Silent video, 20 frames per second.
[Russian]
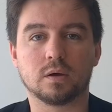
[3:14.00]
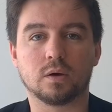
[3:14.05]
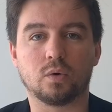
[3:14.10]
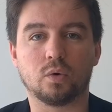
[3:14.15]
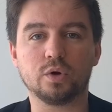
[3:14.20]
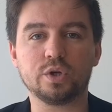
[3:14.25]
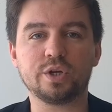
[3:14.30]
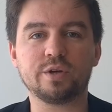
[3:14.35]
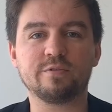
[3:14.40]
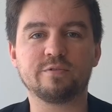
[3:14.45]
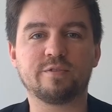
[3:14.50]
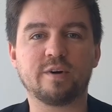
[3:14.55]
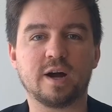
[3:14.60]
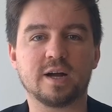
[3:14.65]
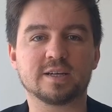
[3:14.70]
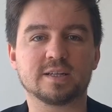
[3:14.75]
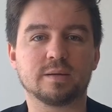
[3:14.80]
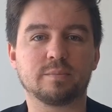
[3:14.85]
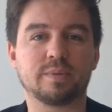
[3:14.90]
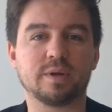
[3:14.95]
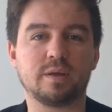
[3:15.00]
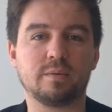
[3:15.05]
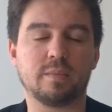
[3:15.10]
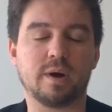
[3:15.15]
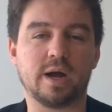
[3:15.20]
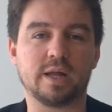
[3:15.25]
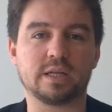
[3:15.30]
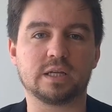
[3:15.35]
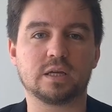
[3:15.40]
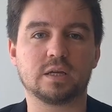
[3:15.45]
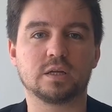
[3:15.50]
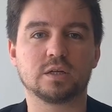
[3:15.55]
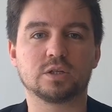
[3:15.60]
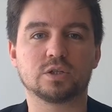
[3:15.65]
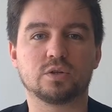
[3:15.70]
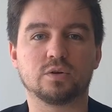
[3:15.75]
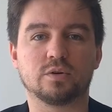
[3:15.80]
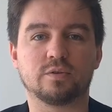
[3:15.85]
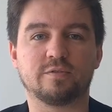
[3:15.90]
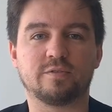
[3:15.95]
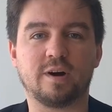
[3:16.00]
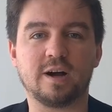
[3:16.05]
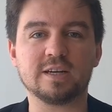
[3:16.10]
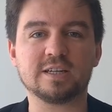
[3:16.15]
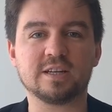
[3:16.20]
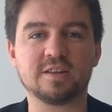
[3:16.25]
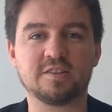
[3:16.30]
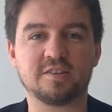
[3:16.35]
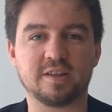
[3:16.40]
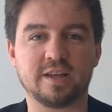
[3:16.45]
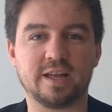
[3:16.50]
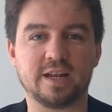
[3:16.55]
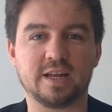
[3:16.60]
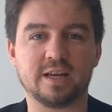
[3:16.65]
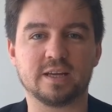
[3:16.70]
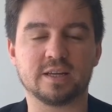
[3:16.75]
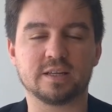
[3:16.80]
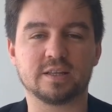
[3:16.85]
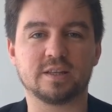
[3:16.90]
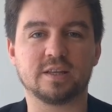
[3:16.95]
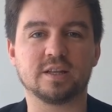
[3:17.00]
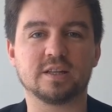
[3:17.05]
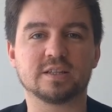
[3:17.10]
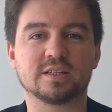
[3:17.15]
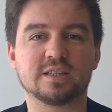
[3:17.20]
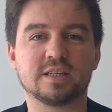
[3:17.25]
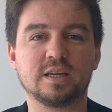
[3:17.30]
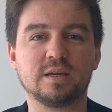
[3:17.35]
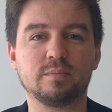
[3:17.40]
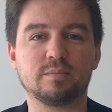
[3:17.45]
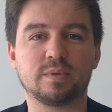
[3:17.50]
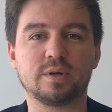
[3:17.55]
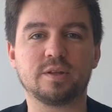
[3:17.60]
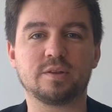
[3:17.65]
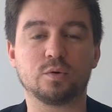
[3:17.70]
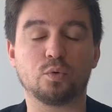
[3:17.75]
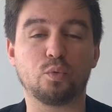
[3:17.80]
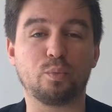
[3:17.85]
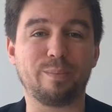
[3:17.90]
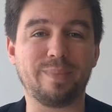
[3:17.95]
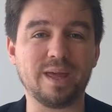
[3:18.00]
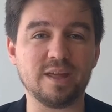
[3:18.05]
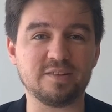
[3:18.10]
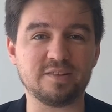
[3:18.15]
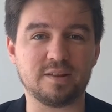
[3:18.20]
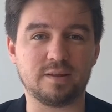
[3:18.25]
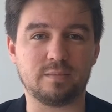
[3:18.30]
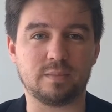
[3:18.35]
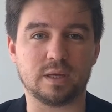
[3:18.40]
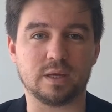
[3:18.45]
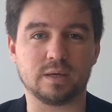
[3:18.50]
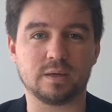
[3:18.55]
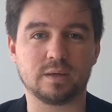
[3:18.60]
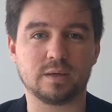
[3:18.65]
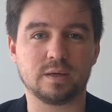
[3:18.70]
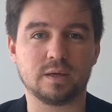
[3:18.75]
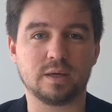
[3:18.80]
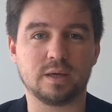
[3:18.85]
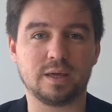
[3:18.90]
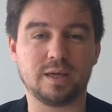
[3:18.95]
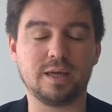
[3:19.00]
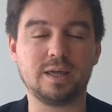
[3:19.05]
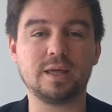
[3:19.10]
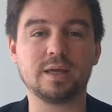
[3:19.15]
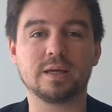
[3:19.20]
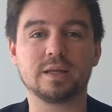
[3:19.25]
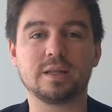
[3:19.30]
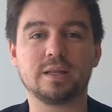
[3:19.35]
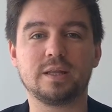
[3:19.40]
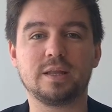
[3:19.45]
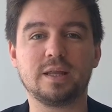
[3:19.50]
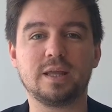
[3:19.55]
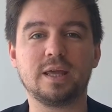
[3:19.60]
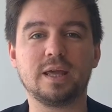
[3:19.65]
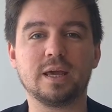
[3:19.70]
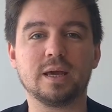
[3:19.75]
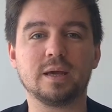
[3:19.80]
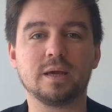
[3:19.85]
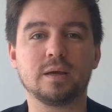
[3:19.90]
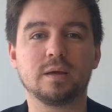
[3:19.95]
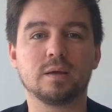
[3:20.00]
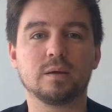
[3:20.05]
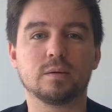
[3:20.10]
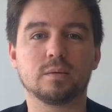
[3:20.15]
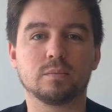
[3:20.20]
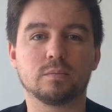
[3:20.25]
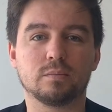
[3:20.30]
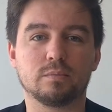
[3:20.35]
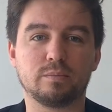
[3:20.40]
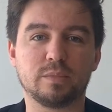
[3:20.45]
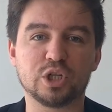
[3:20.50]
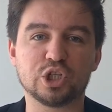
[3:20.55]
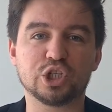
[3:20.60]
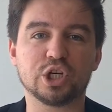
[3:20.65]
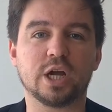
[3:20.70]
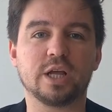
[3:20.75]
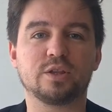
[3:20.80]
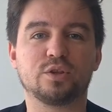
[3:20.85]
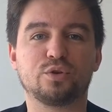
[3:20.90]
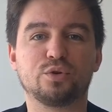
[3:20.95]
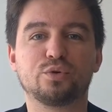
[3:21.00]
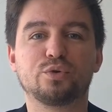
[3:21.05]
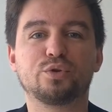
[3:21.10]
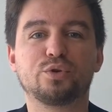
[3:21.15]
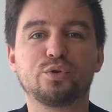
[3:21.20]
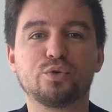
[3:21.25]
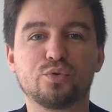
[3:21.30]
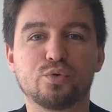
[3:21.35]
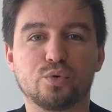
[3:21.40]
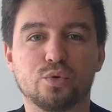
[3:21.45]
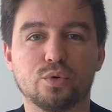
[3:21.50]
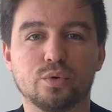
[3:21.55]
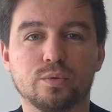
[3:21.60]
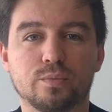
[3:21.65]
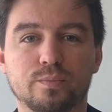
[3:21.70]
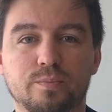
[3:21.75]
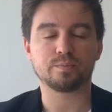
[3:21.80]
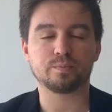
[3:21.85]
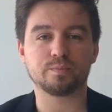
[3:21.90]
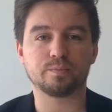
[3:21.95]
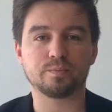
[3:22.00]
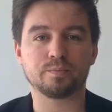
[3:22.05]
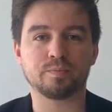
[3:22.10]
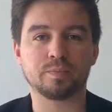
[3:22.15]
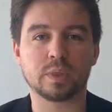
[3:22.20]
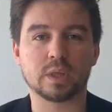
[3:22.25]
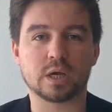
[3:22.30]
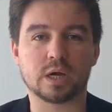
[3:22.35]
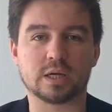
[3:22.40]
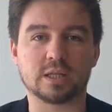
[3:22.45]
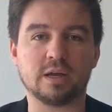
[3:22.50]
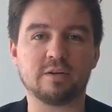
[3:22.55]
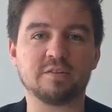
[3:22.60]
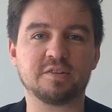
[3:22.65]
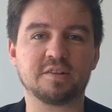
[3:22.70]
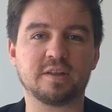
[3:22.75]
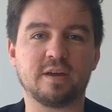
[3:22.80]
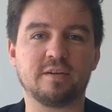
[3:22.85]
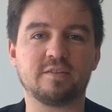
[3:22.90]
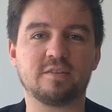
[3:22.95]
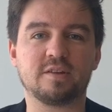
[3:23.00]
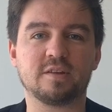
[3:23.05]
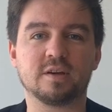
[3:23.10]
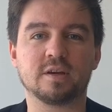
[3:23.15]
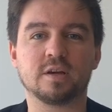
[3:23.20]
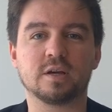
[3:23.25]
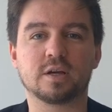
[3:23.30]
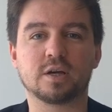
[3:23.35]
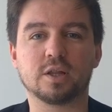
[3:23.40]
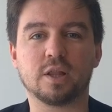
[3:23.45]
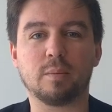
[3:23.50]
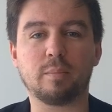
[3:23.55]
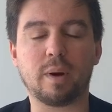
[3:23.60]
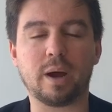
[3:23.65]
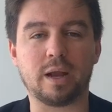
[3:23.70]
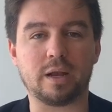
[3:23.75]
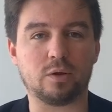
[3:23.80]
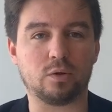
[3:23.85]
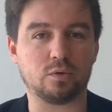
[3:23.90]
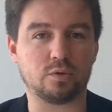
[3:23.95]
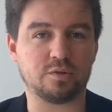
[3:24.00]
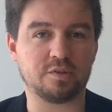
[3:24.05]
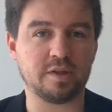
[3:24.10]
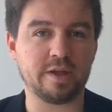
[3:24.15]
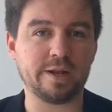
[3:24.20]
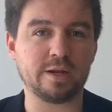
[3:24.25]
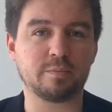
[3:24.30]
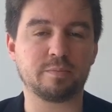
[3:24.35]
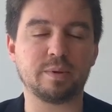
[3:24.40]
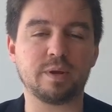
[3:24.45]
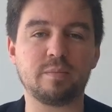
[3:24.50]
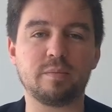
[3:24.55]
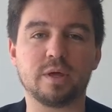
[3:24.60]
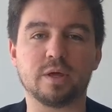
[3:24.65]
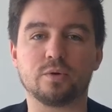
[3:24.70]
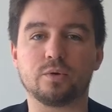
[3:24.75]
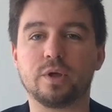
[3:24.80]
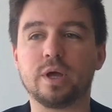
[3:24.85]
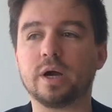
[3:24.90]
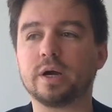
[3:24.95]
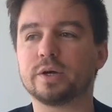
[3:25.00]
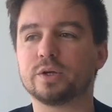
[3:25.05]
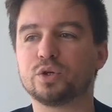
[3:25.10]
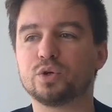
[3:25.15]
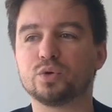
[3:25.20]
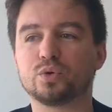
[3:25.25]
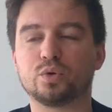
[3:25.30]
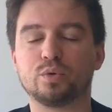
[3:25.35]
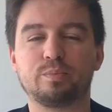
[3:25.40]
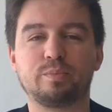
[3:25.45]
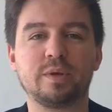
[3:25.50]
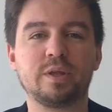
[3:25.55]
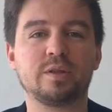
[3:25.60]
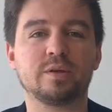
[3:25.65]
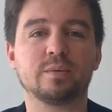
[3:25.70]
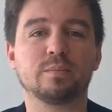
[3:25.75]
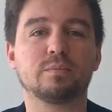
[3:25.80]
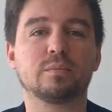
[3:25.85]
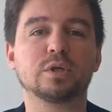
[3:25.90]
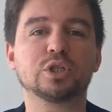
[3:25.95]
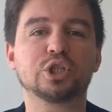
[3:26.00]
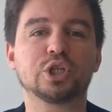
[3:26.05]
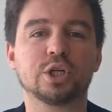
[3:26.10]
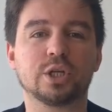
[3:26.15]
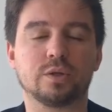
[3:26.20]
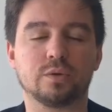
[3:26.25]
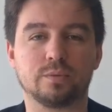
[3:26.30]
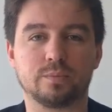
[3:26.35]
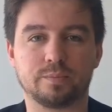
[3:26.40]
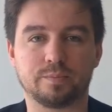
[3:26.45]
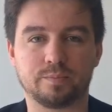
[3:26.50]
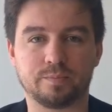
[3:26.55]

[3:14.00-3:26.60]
Очень важно понимать, что ваши цели должны быть уместными и не мешать друг другу. Когда вы ставите глобальную цель, к примеру, я хочу купить машину.